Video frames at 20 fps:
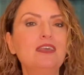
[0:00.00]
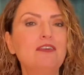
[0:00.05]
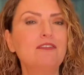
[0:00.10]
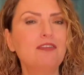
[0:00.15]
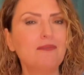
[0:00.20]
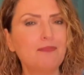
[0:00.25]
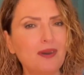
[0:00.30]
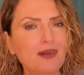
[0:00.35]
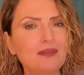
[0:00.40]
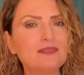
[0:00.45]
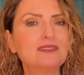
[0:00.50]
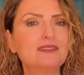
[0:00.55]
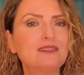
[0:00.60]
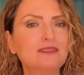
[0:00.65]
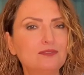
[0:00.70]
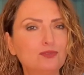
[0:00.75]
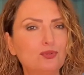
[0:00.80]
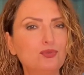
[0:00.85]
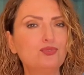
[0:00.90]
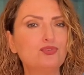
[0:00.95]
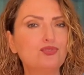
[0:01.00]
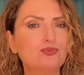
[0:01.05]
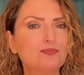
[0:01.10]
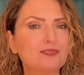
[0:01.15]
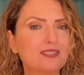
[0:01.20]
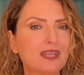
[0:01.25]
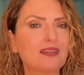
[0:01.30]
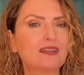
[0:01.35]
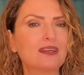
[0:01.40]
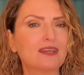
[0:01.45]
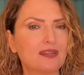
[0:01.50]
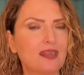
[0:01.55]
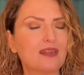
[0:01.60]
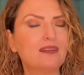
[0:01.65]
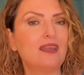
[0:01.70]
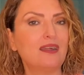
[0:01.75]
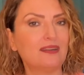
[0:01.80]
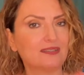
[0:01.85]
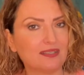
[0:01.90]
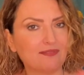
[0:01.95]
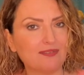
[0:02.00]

ve bazı dönüşümsel kararlar da